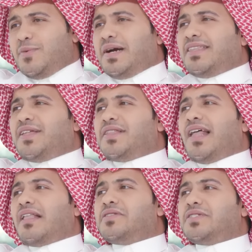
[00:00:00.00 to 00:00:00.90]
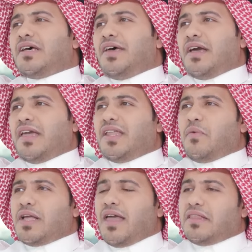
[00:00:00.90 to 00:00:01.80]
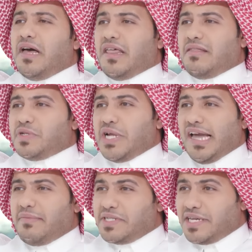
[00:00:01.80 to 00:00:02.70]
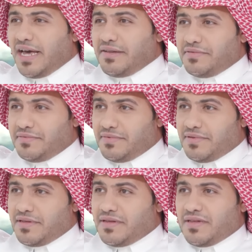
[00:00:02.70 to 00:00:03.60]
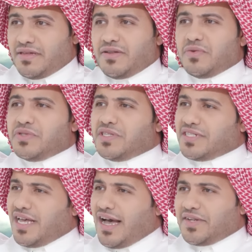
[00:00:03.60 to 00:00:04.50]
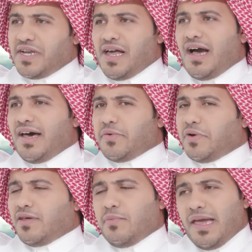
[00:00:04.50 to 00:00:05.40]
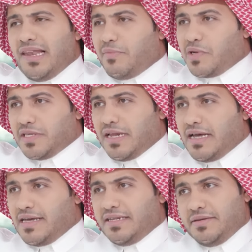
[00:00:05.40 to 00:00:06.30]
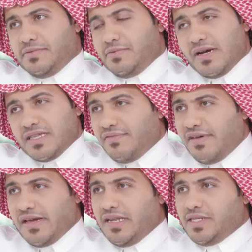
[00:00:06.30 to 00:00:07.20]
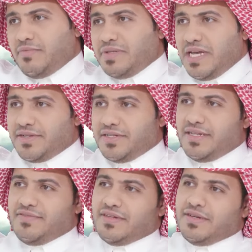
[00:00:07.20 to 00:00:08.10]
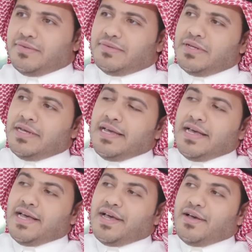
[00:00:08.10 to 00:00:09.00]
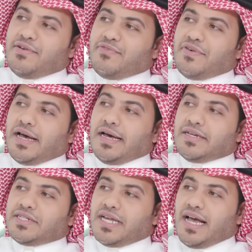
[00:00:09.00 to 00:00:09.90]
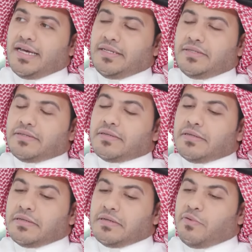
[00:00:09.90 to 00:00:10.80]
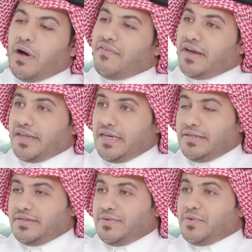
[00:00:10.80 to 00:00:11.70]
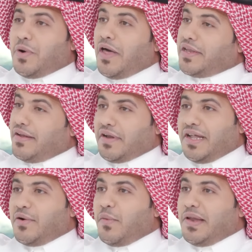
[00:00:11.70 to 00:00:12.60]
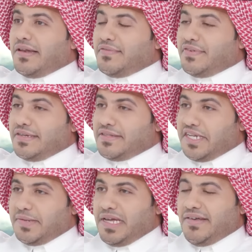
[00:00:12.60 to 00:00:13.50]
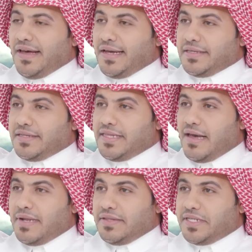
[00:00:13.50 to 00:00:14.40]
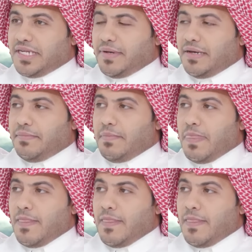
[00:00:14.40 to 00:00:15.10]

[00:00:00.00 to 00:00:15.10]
وبعدين انت لا تنسى احنا كنا وقتها نتعرض لمشاكل من الجيران انه ازعاج الحاره وكذا وما يلمون صراحه يعني وقتها فعلا كنا نسبب ازعاج يعني فالشاهد آه، وافقنا وخذنا الفرع الاول في طريق الملك فهد قدام نادي الشباب